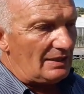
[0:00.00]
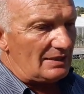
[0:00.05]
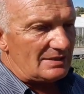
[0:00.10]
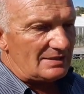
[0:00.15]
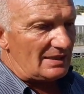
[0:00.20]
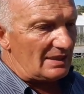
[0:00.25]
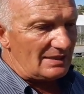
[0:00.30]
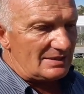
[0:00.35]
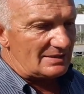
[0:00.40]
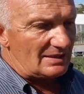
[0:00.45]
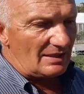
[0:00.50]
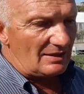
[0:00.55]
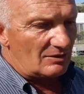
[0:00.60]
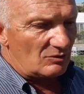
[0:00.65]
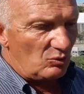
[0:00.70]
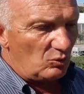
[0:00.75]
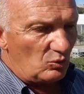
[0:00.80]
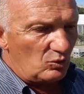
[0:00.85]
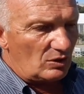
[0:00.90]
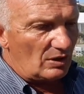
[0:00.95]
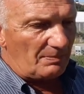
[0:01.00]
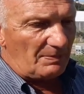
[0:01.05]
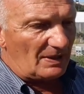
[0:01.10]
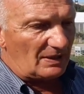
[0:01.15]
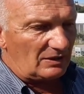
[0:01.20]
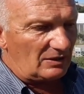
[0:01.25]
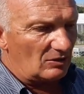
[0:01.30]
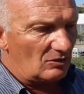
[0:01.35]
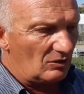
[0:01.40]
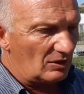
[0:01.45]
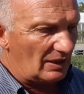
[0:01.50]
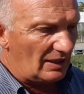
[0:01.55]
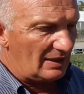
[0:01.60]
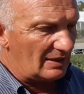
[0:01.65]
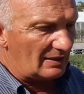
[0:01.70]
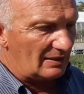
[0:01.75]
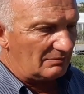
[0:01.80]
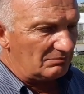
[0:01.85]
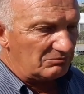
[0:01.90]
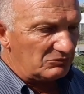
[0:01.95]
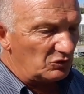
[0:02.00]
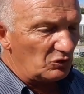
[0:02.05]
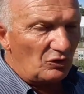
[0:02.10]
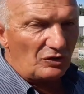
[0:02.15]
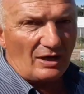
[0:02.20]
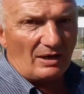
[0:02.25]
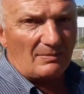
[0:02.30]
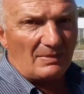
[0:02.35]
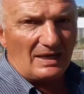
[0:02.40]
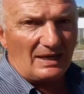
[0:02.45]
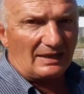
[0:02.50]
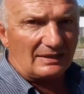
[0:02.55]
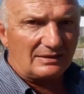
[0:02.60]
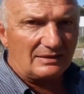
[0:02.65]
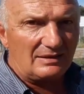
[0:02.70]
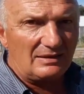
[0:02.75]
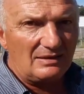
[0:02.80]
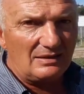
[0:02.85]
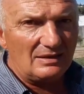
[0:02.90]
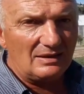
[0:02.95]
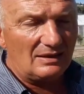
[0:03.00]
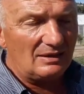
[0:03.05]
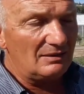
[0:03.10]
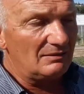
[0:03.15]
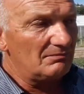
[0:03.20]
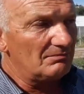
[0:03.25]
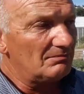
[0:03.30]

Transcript: senza cure particolari, non ha malattie,